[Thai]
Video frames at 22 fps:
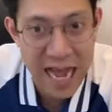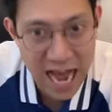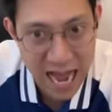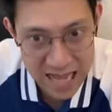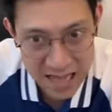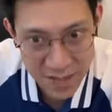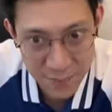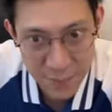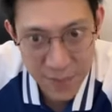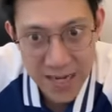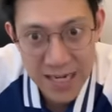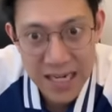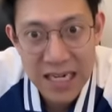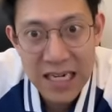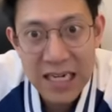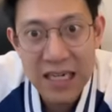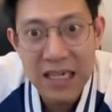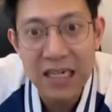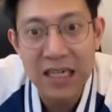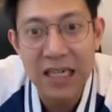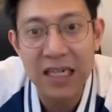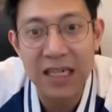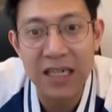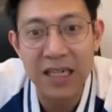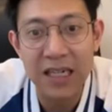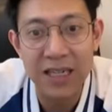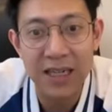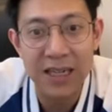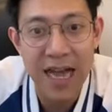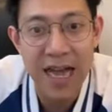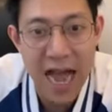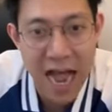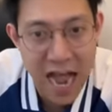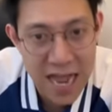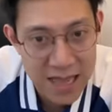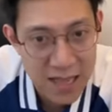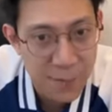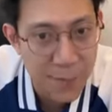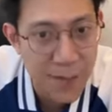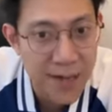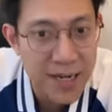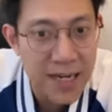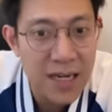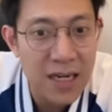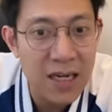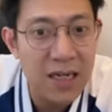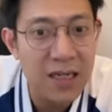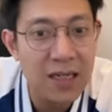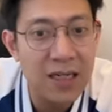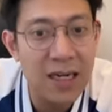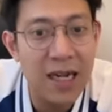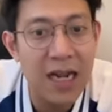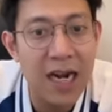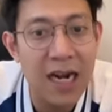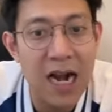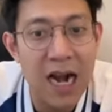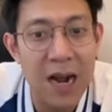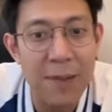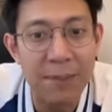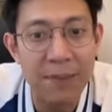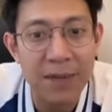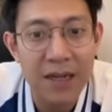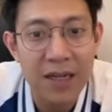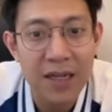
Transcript: อาจจะไปได้ลึกเลย อาจจะไปได้ลึกนะครับ